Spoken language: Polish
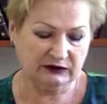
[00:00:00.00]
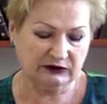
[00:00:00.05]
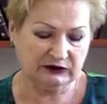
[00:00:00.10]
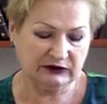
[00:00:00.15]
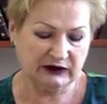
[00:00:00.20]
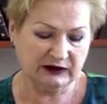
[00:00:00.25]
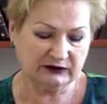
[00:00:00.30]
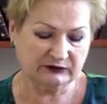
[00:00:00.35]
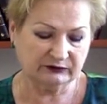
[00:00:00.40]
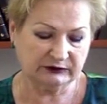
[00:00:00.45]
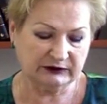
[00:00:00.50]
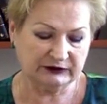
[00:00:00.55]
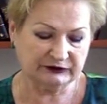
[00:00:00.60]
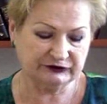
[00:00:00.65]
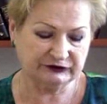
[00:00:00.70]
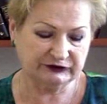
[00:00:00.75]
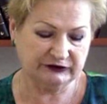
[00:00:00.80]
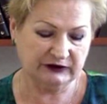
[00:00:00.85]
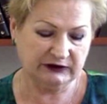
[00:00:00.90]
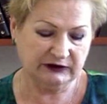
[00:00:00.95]
jak
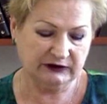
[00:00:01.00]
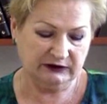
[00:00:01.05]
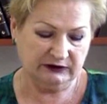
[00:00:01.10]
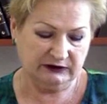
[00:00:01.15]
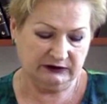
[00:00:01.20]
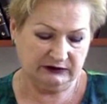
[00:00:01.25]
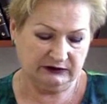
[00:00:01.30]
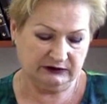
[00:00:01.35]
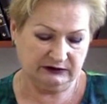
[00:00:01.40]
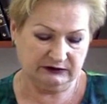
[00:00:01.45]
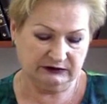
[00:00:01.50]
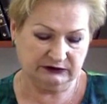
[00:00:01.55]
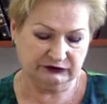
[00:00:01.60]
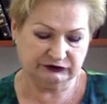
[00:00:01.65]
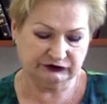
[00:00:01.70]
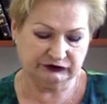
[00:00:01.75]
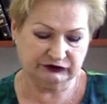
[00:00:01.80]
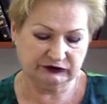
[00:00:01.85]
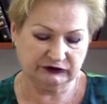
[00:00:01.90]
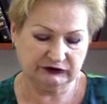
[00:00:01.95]
właśnie
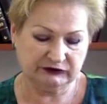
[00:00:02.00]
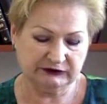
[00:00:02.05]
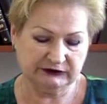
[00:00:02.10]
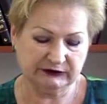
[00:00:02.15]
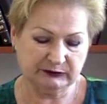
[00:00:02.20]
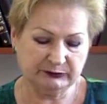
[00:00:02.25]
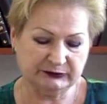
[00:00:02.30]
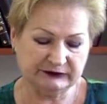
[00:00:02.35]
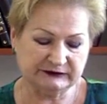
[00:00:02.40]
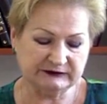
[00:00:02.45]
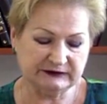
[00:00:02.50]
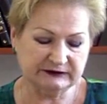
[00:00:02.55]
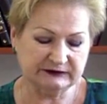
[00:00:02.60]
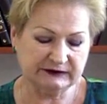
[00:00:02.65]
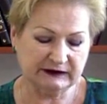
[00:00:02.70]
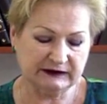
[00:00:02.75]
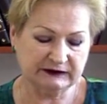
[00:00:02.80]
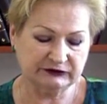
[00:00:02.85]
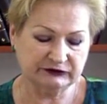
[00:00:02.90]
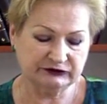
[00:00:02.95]
ci
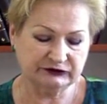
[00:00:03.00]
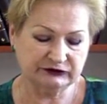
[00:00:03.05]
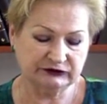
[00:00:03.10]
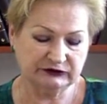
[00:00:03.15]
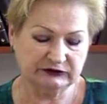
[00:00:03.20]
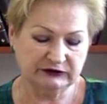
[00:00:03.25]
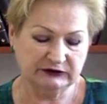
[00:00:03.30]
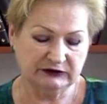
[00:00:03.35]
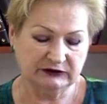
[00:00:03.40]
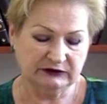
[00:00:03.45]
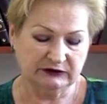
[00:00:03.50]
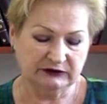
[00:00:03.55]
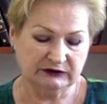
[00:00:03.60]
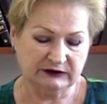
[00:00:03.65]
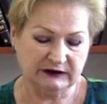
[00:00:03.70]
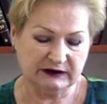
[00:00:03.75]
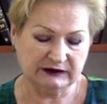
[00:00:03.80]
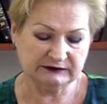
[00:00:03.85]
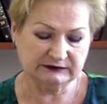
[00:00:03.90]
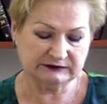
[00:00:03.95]
reprezentanci
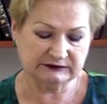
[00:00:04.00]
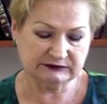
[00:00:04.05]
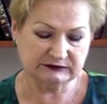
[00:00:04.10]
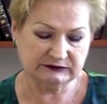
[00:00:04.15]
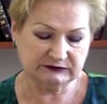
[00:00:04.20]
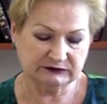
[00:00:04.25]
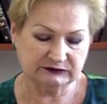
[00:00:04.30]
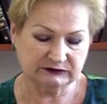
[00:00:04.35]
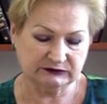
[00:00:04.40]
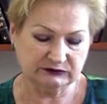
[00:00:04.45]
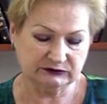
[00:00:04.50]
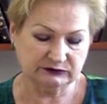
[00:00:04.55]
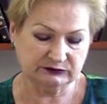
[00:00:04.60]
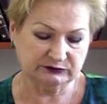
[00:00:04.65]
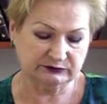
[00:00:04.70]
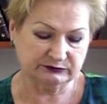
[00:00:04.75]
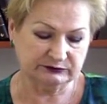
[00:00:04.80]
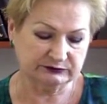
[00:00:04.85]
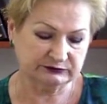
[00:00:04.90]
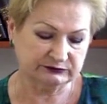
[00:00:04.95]
nas
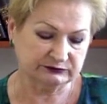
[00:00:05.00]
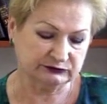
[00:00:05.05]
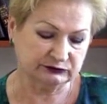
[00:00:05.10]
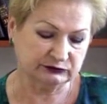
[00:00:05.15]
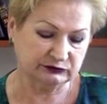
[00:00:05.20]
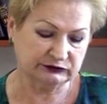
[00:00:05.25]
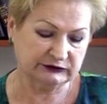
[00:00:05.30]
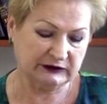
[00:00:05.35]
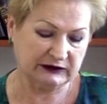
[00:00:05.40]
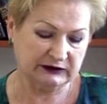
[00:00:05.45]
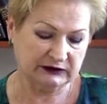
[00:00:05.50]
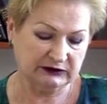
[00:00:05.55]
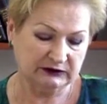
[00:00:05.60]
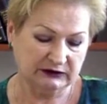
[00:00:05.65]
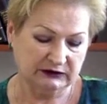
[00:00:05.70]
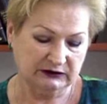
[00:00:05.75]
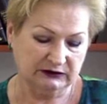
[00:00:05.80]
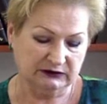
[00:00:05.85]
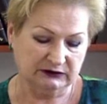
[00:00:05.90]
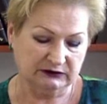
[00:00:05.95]
y, tutaj
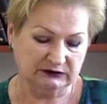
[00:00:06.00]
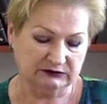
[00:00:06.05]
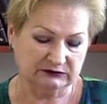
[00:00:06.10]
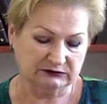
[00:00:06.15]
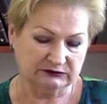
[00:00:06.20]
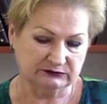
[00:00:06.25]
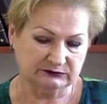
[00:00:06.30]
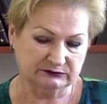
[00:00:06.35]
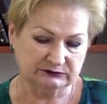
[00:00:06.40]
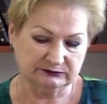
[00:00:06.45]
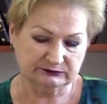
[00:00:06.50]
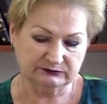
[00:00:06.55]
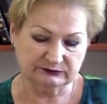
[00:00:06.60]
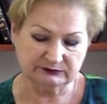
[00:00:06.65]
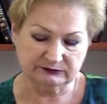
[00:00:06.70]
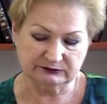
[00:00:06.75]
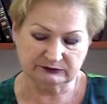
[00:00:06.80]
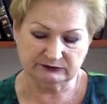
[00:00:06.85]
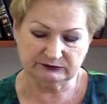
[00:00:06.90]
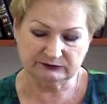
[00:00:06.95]
y,
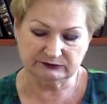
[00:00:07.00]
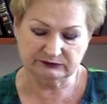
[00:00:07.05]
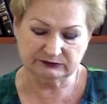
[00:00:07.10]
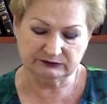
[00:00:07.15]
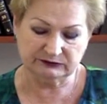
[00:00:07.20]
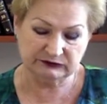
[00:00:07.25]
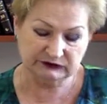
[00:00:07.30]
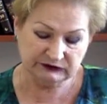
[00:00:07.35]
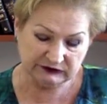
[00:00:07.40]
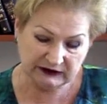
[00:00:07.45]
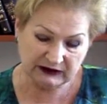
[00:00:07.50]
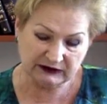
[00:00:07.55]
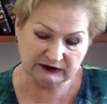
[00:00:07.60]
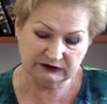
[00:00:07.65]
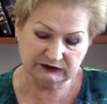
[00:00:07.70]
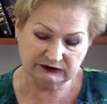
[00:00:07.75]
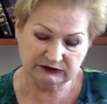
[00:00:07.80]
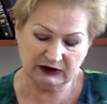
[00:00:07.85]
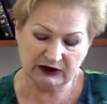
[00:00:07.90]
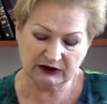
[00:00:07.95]

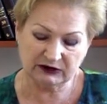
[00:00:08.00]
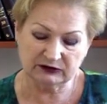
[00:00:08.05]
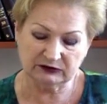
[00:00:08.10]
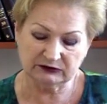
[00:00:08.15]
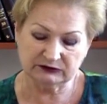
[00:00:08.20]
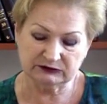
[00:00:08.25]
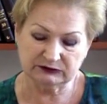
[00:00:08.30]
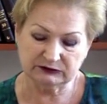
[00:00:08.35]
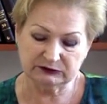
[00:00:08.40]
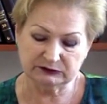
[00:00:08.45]
jak, jak y,